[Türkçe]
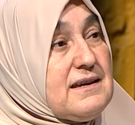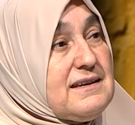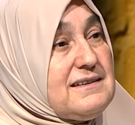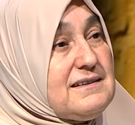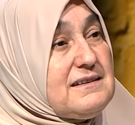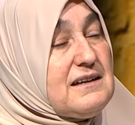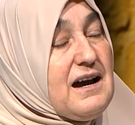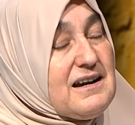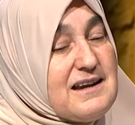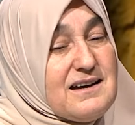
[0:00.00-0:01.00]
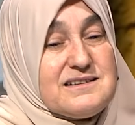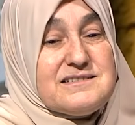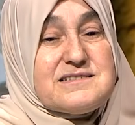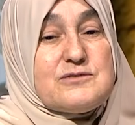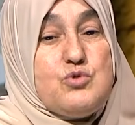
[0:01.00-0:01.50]
e,
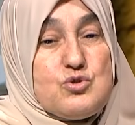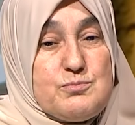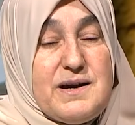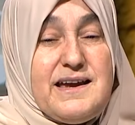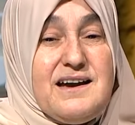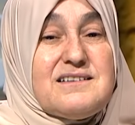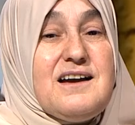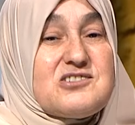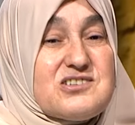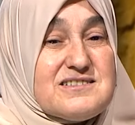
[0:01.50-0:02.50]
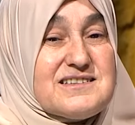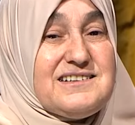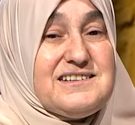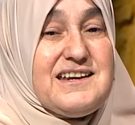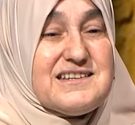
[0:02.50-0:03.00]
ahlakınızı korumaya,
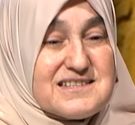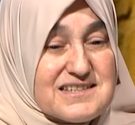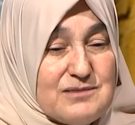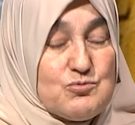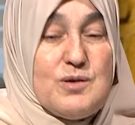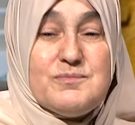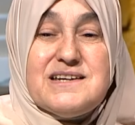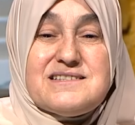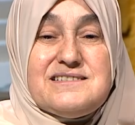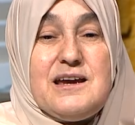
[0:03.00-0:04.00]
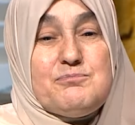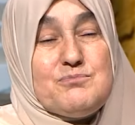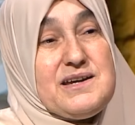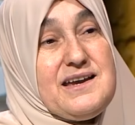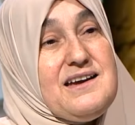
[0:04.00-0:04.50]
karşınızdakine insan muamelesi
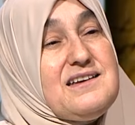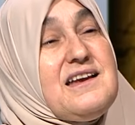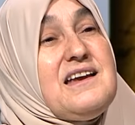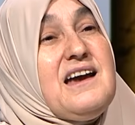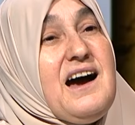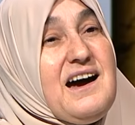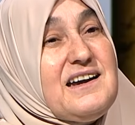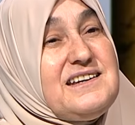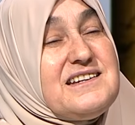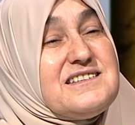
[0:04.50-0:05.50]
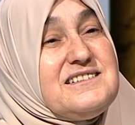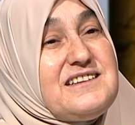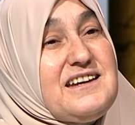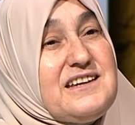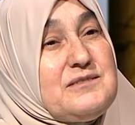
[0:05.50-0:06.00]
yapmaya, ailesini
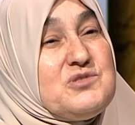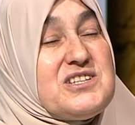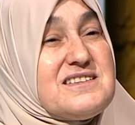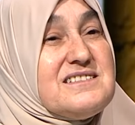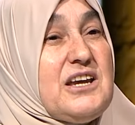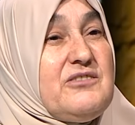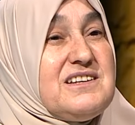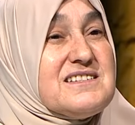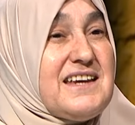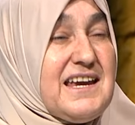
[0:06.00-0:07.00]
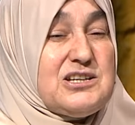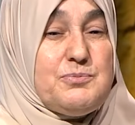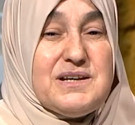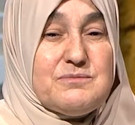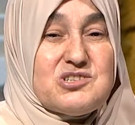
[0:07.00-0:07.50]
terk etmiş sizin evinize eri
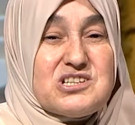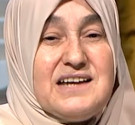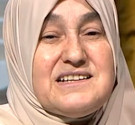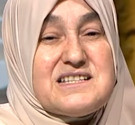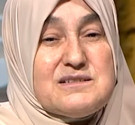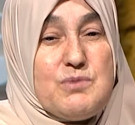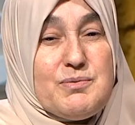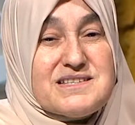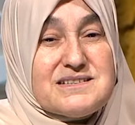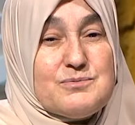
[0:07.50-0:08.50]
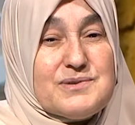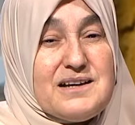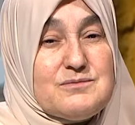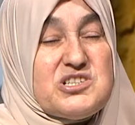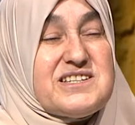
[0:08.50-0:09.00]
bilmiş, annesinin babasını
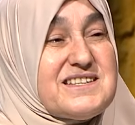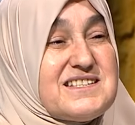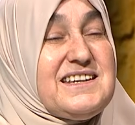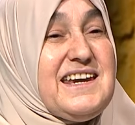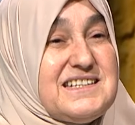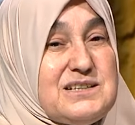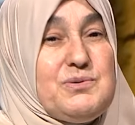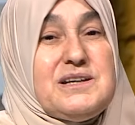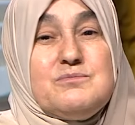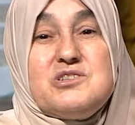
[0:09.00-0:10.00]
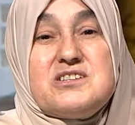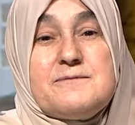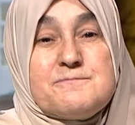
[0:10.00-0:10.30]
bırakmış sizi eri bilmiş,